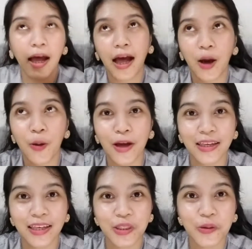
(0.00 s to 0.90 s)
wah
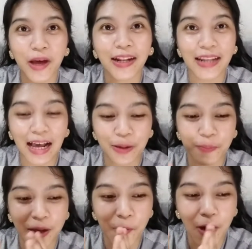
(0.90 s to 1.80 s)
wanginya tuh enak
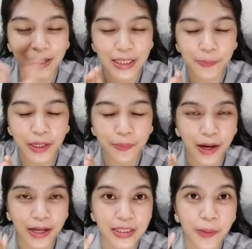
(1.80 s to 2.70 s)
emang wanginya mirip
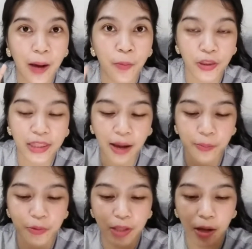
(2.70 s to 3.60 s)
banget sama kabotang
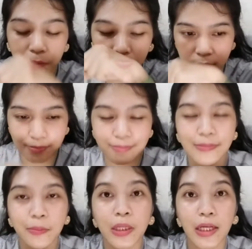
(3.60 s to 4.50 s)
menurut aku
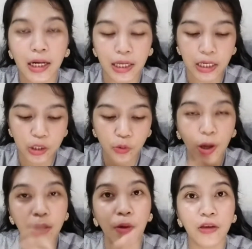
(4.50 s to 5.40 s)
hmm. bener ini tuh
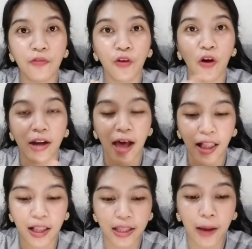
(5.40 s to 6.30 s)
wangi-wangi
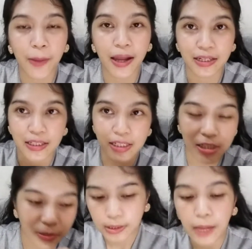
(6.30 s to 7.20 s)
floral yang manis
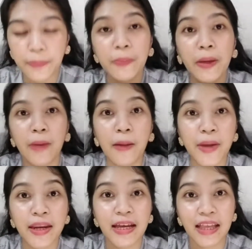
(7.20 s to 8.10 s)
tapi memang
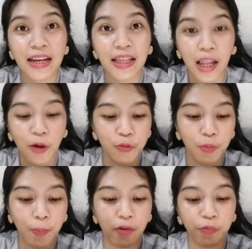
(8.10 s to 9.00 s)
bedanya adalah
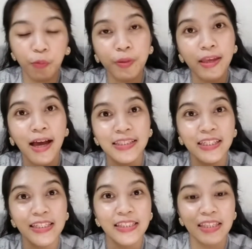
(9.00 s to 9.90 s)
untuk parfum yang
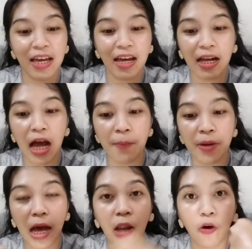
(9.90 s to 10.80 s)
jenisnya nggak
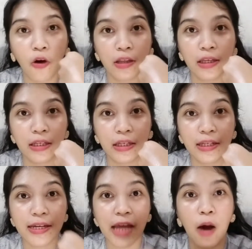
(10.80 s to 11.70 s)
beralkohol gini
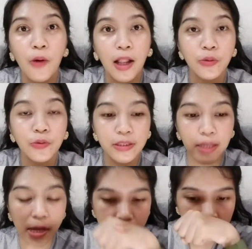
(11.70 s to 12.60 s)
dari awal tuh
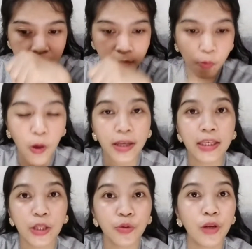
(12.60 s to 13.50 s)
dia
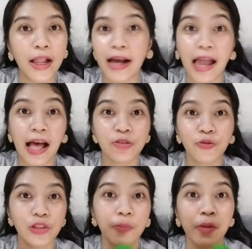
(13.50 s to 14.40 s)
wanginya tuh nggak
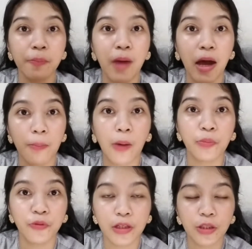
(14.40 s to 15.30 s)
langsung semerbak
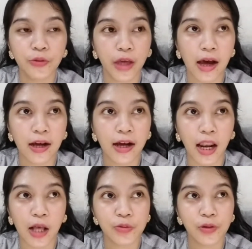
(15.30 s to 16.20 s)
mabul gitu ya
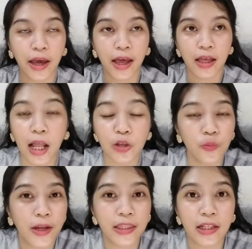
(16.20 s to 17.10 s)
nggak langsung kayak
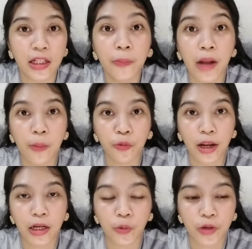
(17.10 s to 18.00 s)
langsung partikelnya
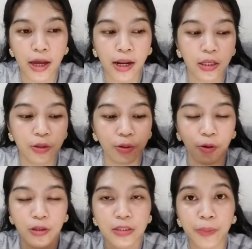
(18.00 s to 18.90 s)
berhamburan ke udara gitu
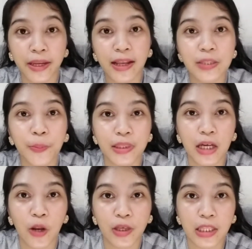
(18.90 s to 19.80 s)
loh beda
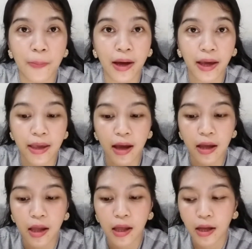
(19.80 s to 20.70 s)
seperti kalau kita pakai
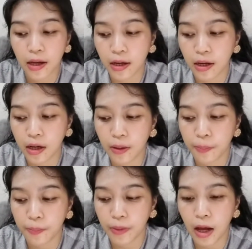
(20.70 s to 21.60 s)
yang uh,
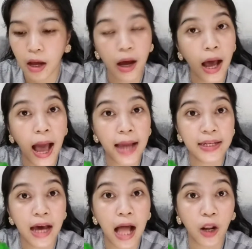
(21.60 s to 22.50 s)

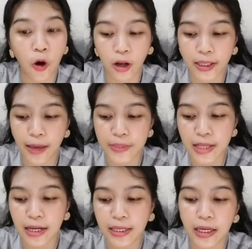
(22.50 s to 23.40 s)
ada alkoholnya
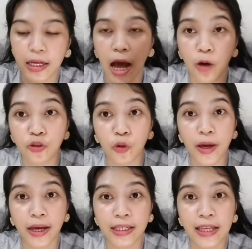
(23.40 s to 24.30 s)
misalnya nih aku
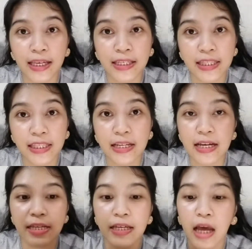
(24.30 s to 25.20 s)
coba yang ini yang EDT
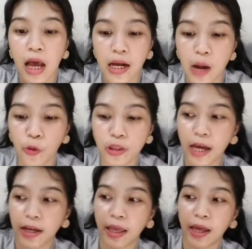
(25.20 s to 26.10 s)
dari
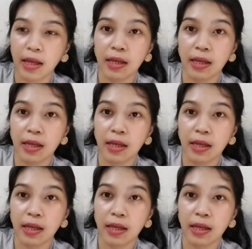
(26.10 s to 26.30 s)
kabotang ya